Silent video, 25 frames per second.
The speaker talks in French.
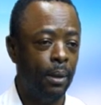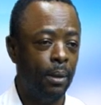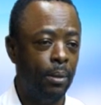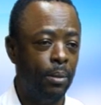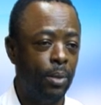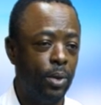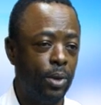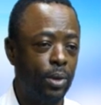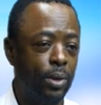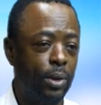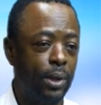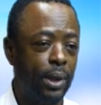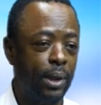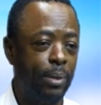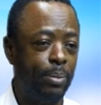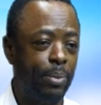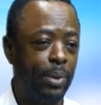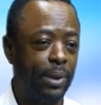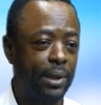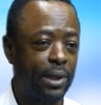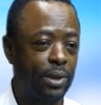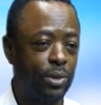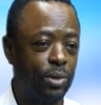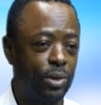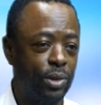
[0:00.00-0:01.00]
Mon nom n'est
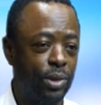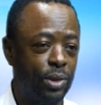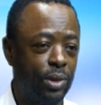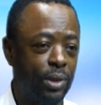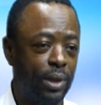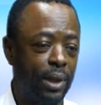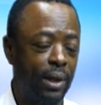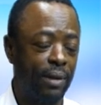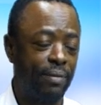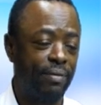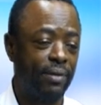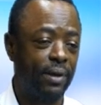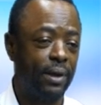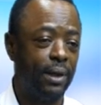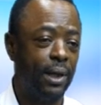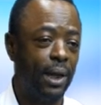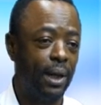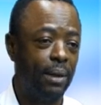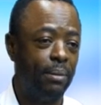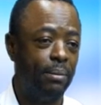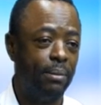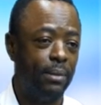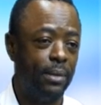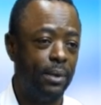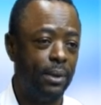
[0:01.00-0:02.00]
pas associé au trafic
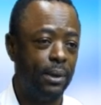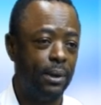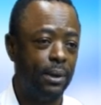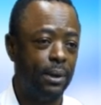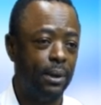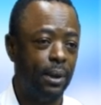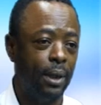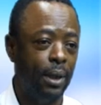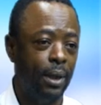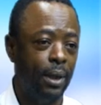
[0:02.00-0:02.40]
d'armes. Bah oui, quand on